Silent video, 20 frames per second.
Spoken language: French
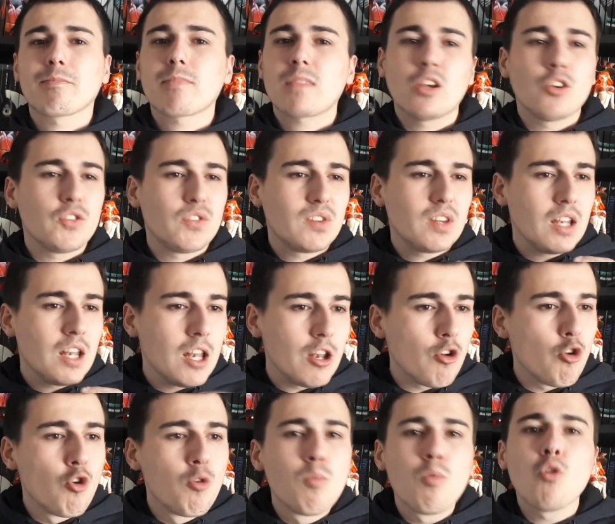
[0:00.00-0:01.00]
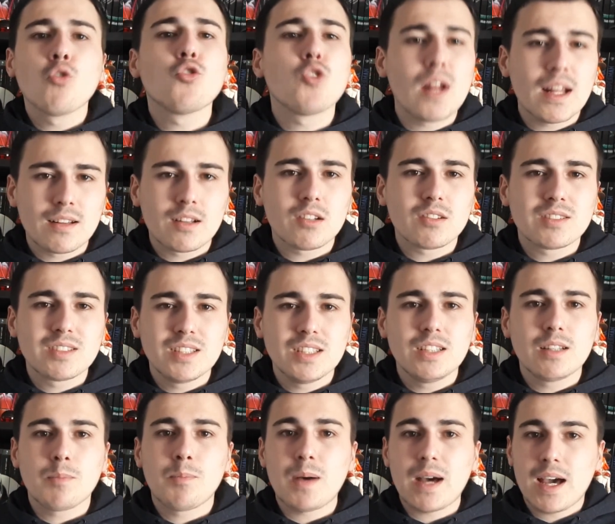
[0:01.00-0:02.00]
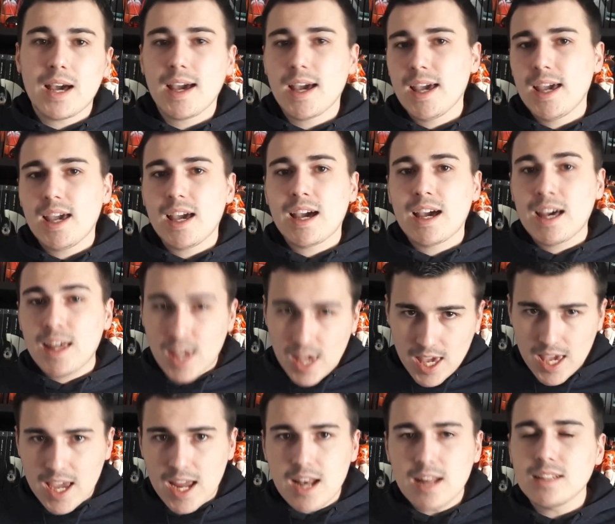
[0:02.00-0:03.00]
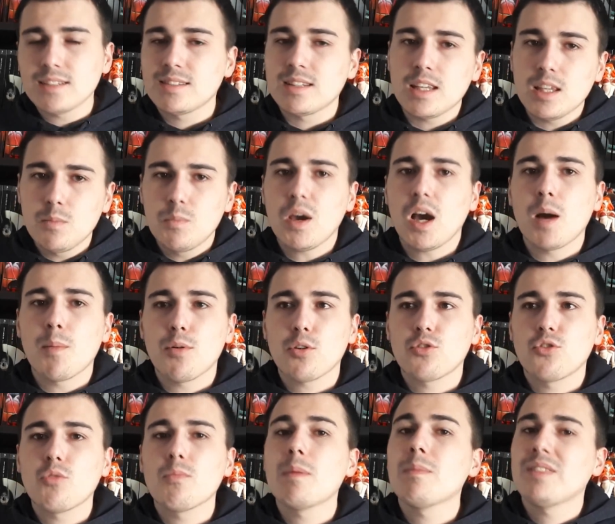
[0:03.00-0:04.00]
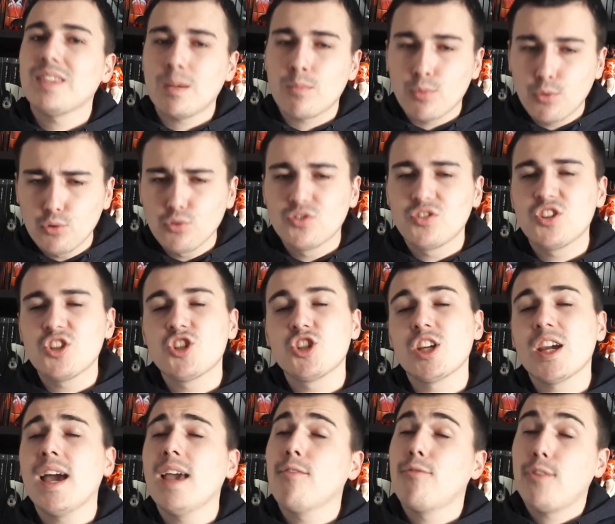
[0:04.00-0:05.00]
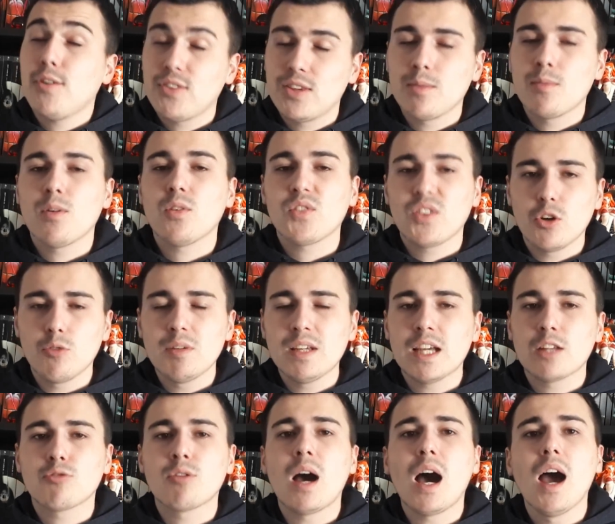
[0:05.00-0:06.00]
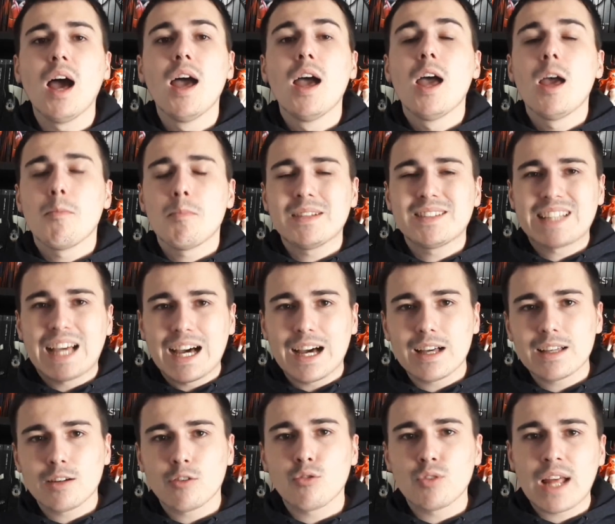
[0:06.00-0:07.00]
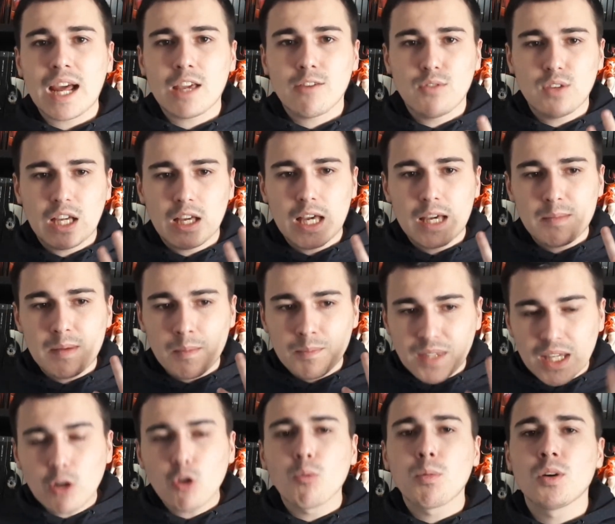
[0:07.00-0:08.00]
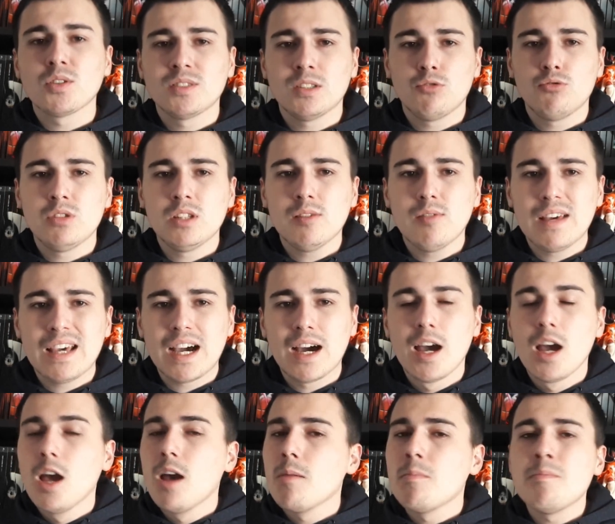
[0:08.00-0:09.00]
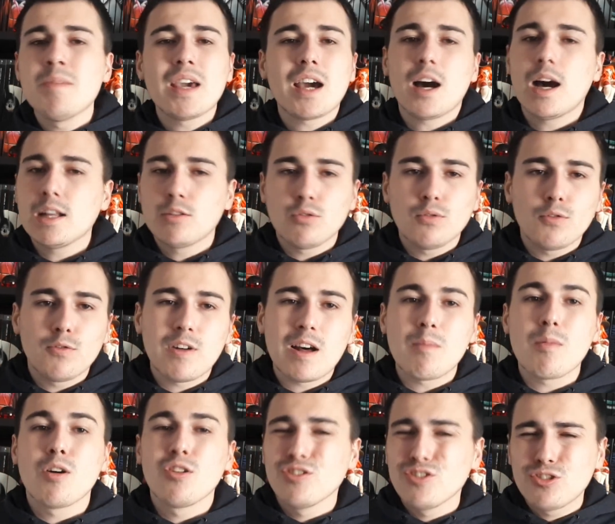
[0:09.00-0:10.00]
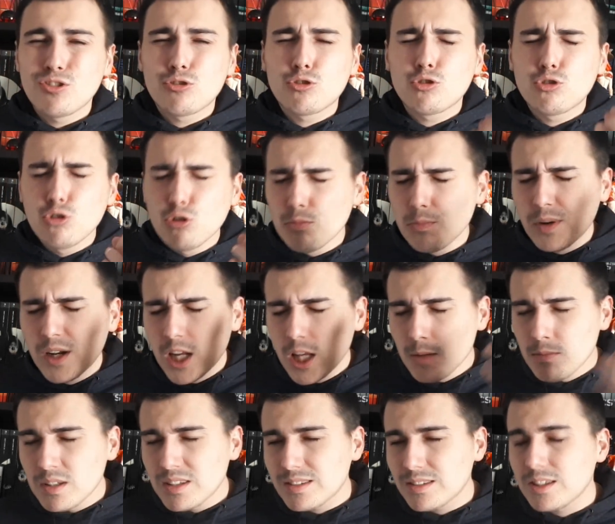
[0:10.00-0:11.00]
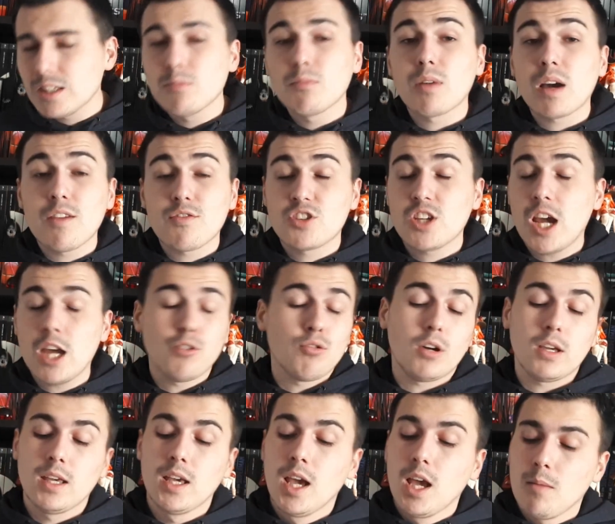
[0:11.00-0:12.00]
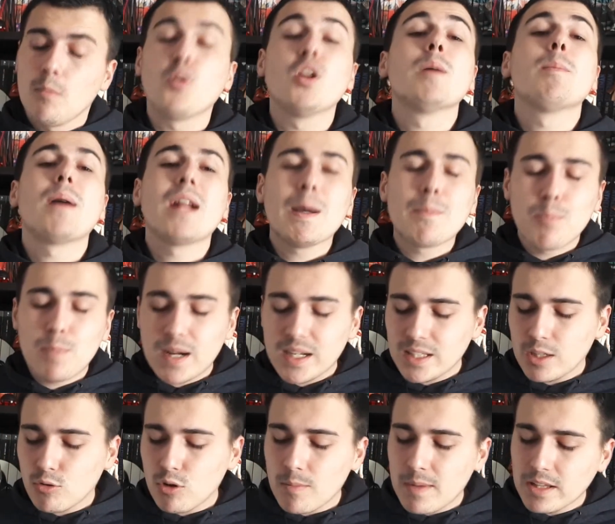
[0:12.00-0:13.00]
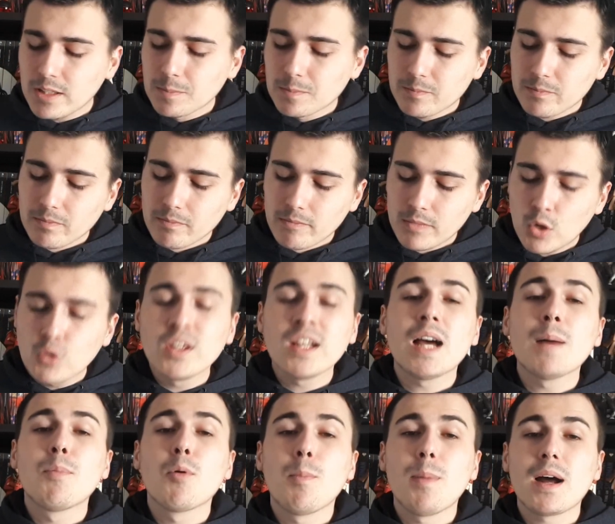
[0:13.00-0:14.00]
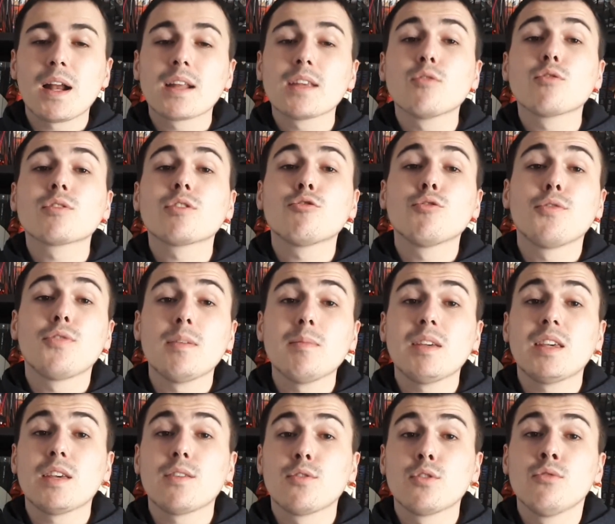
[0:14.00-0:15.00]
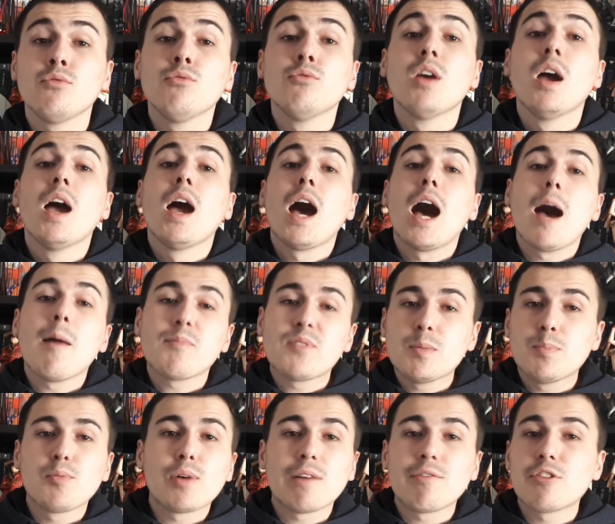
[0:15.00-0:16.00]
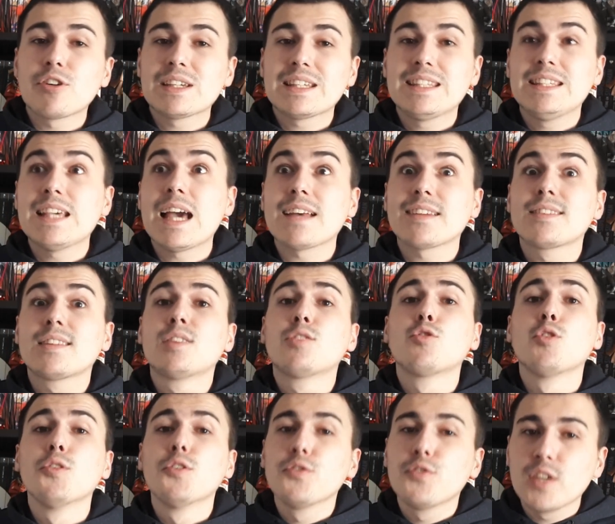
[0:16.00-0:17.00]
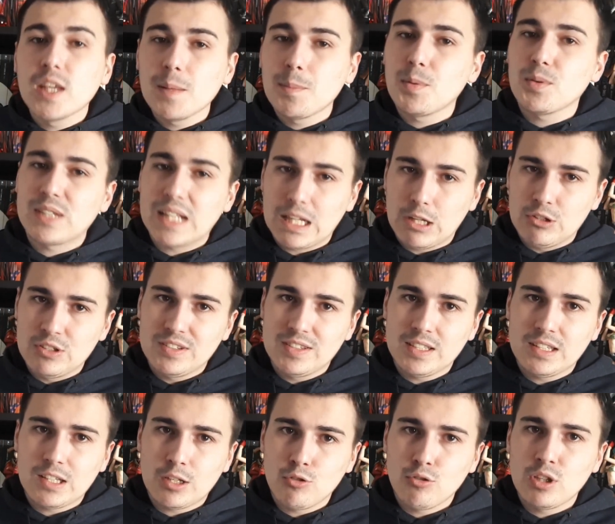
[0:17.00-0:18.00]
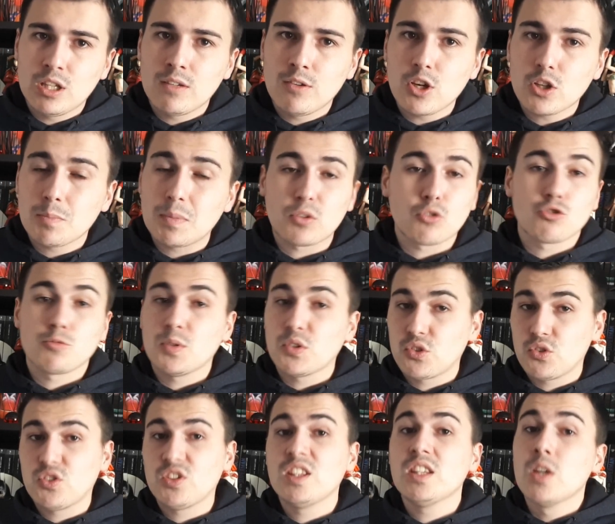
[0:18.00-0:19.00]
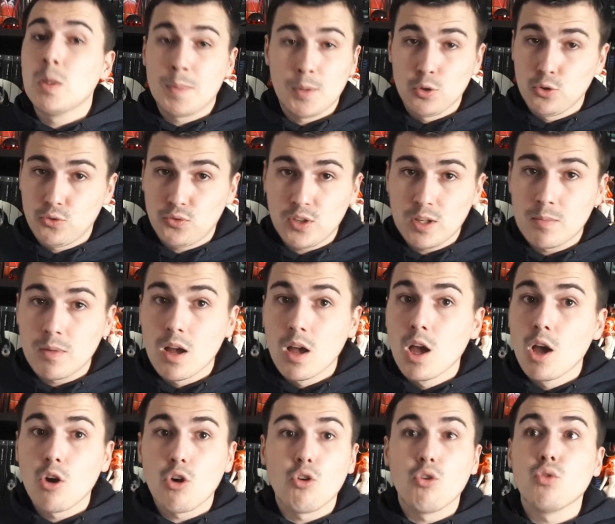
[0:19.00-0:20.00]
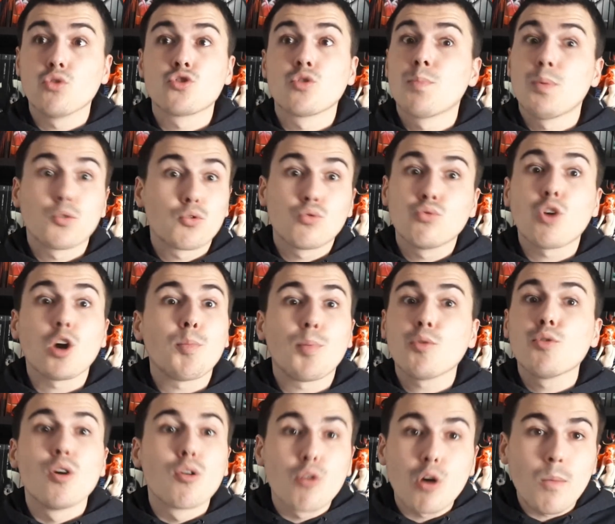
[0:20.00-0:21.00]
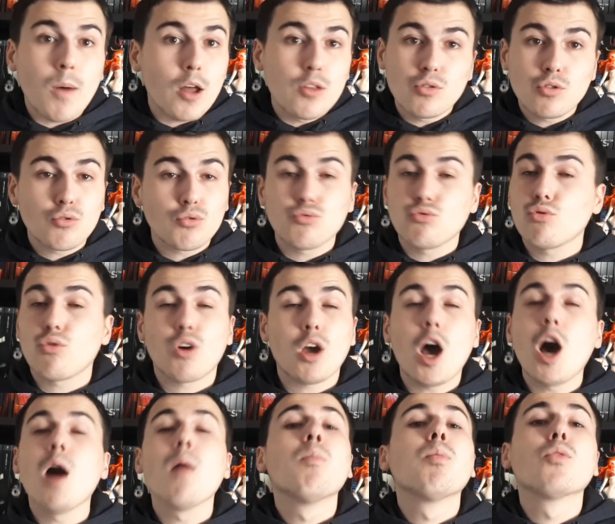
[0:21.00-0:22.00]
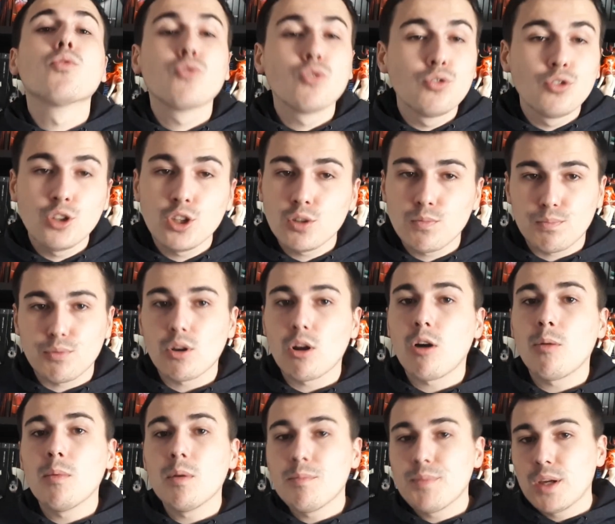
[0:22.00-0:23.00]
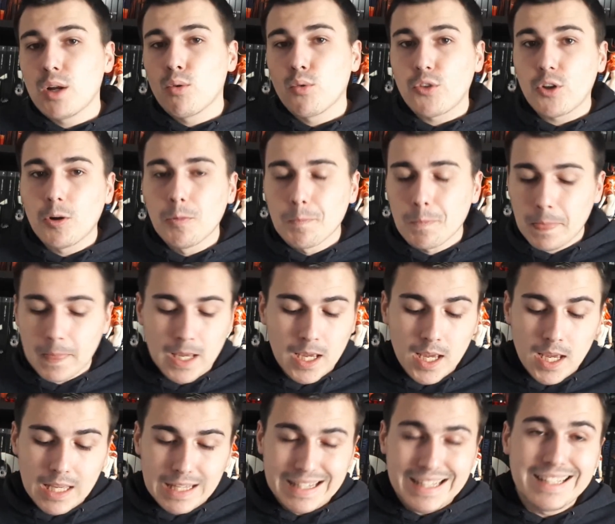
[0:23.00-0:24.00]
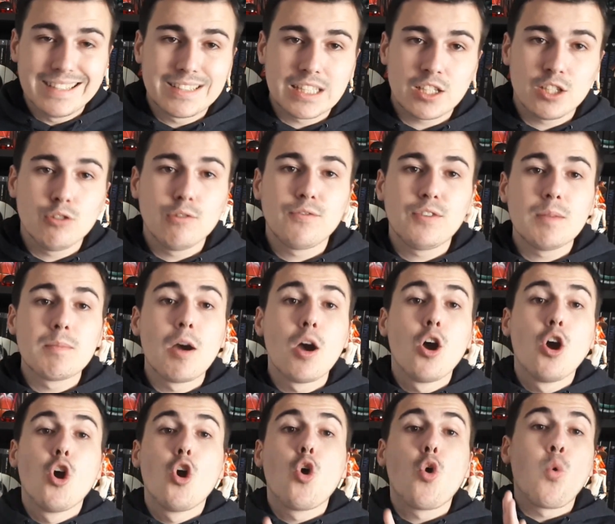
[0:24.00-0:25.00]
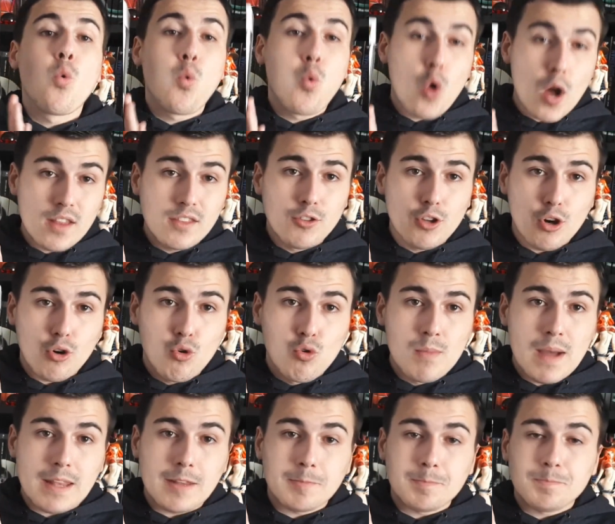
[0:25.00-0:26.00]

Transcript: euh, le monde de l'Atlantide paraît réel, et c'est hyper important, même s'il y a beaucoup de CGI, forcément, c'est obligatoire, mais ça, on arrivait quand même à bien comprendre cet univers. Mera est une femme sublimissime, bref, j'ai adoré. On n'est pas là pour parler d'Aquaman, on est là pour parler donc du film qui est venu un petit peu avant et qui a sauvé peut-être la destinée d'un univers, parce que je pense que s'il n'y avait pas eu ce film, euh, je pense qu'on n'aurait pas eu Aquaman et qu'ils auraient abandonné depuis alors bien longtemps. Il s'agit du film Wonder Woman.